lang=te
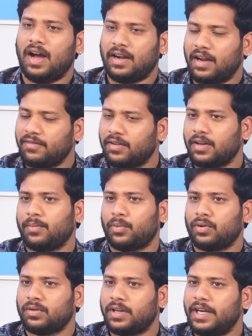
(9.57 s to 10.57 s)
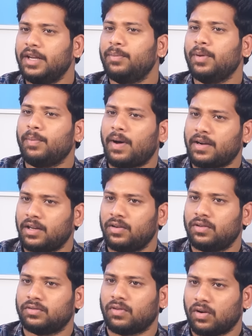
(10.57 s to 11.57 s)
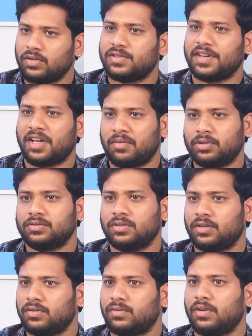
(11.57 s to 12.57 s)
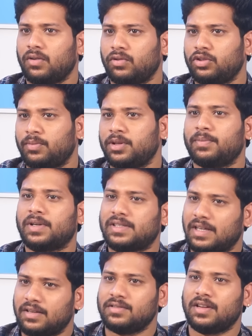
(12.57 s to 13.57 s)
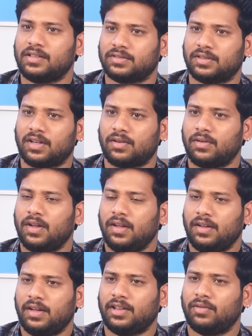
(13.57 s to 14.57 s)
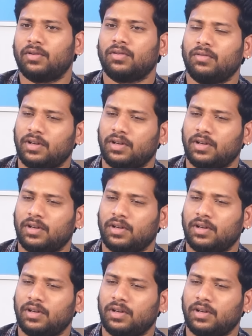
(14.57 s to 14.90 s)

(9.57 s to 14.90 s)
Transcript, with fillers: అండ్ ఆమె ఇప్పుడు టీడీపీ పార్టీలో త్వరలో చేరబోతుందంటూ కూడా కొంతమంది ప్రచారం చేస్తున్నారు ఎంతవరకు